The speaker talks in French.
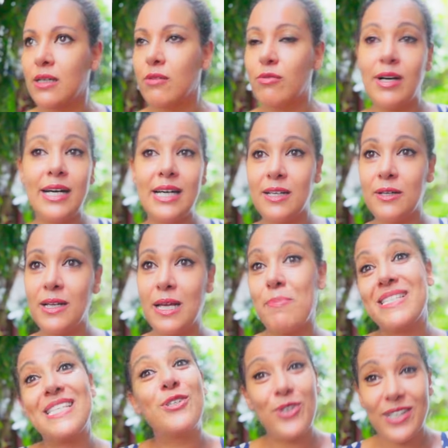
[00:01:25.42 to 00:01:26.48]
pas
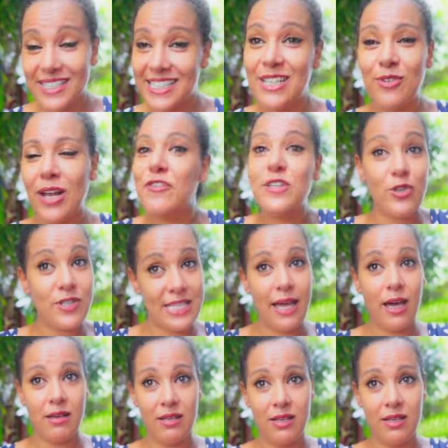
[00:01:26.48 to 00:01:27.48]
sécurité voilà, financière.